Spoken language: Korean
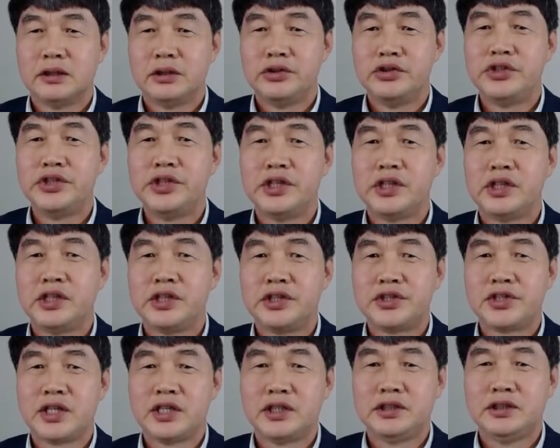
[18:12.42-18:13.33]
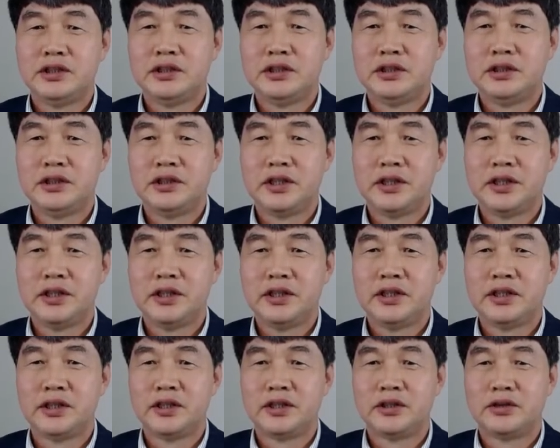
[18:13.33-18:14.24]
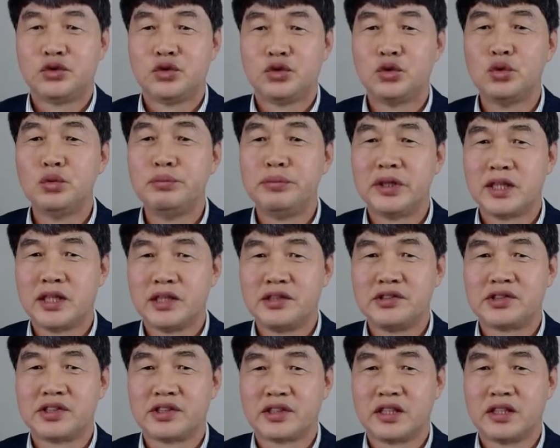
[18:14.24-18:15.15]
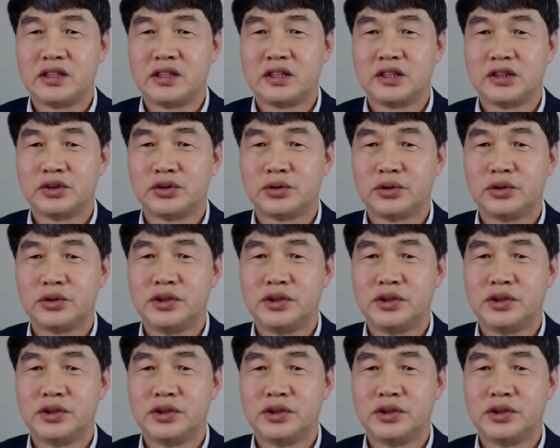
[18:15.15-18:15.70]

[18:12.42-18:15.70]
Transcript: 제자들의 준비가 있었다는 거죠.